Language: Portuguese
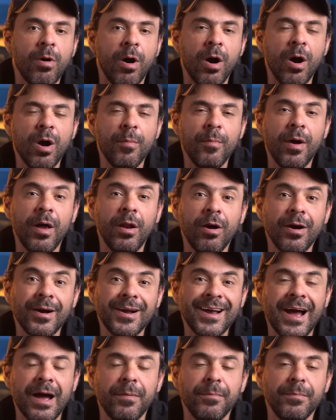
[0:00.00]
Qual é o melhor
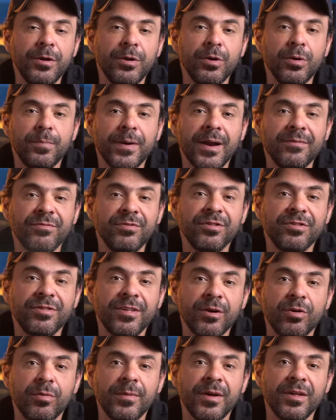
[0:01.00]
caminho para
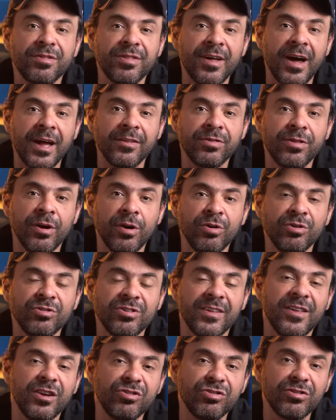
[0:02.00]
você começar? Então
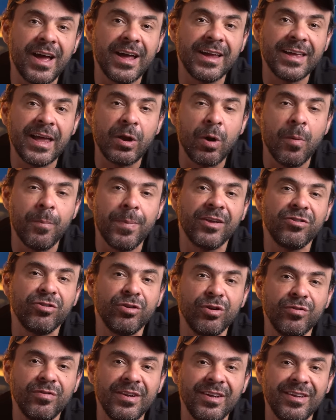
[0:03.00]
já deixa o like aí,
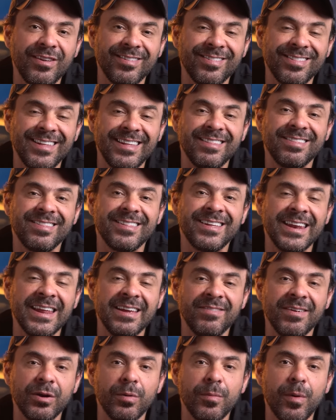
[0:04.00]
compartilha o vídeo, se
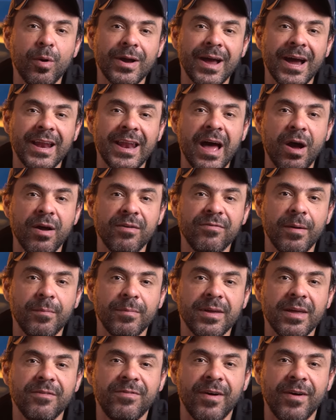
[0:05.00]
inscreva no meu canal e vamos que